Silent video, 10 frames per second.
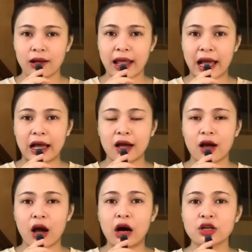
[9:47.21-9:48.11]
là
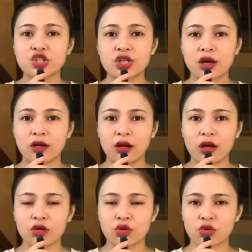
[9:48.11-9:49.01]
ở trên
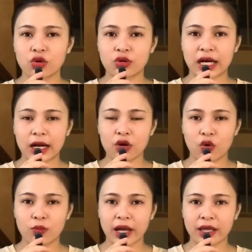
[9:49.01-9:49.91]
lưng của con rắn
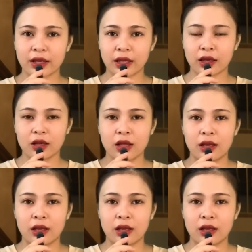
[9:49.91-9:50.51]
hổ mây này